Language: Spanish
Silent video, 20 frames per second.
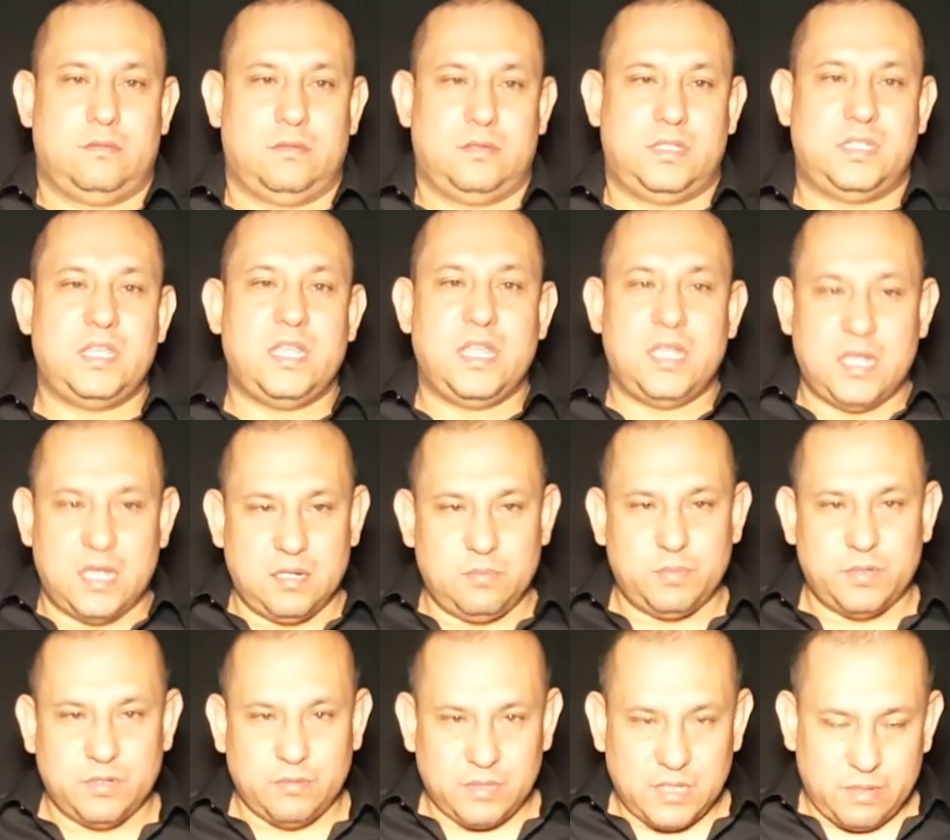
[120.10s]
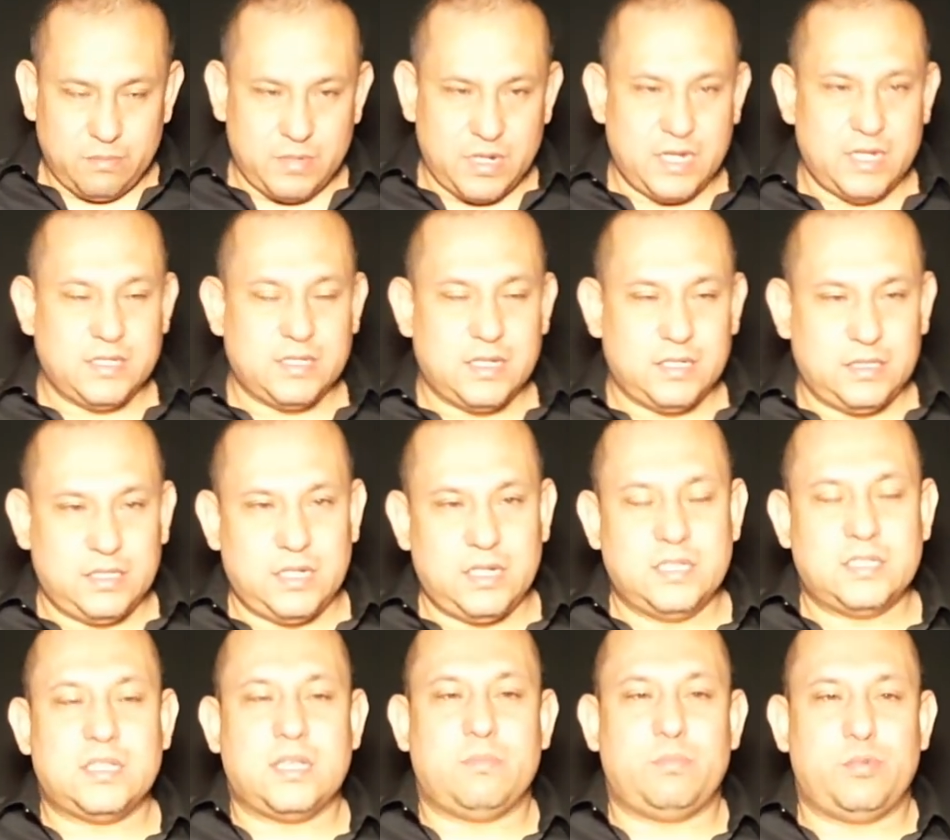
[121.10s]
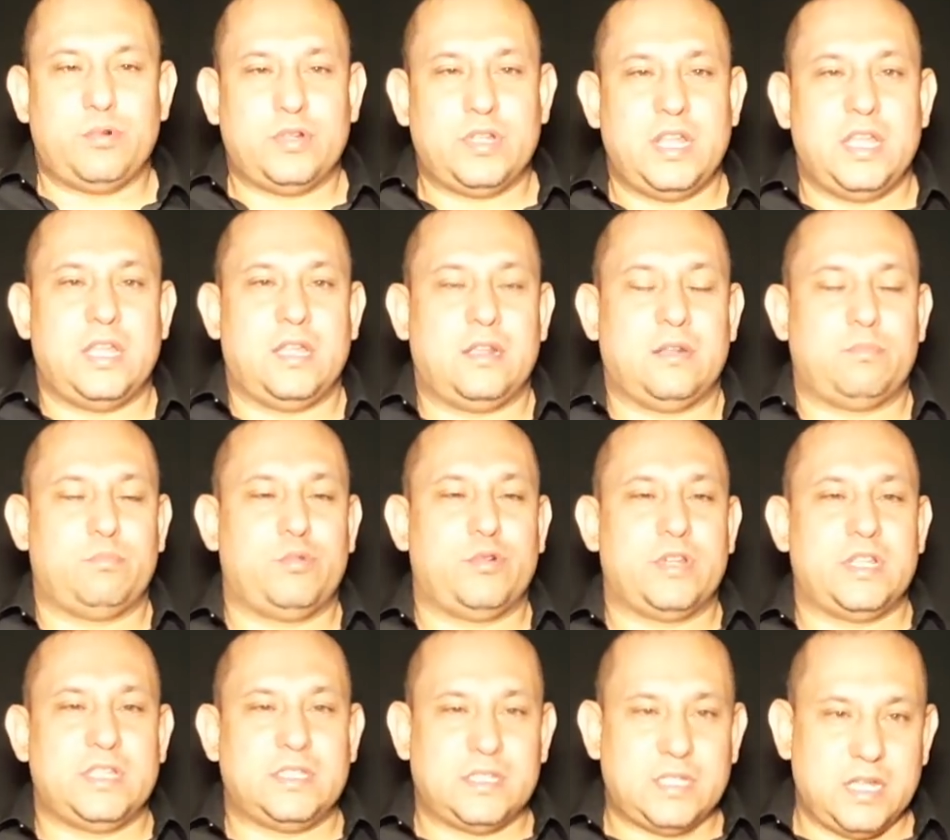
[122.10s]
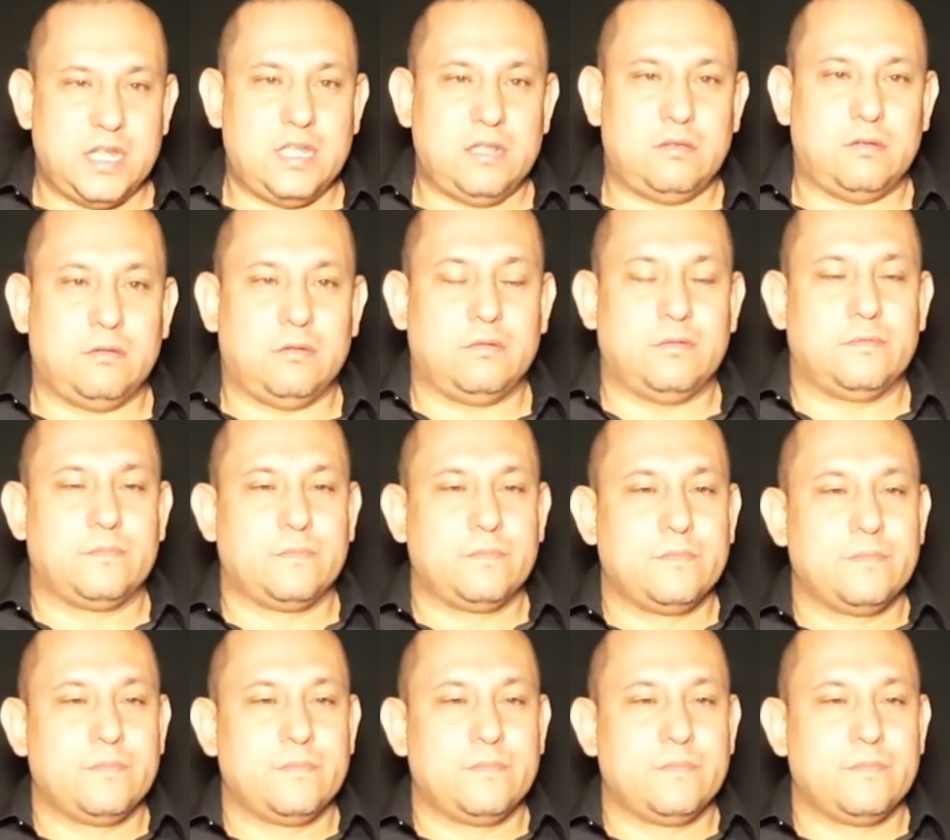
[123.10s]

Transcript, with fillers: Sí, el problema es que tienes que poner por escrito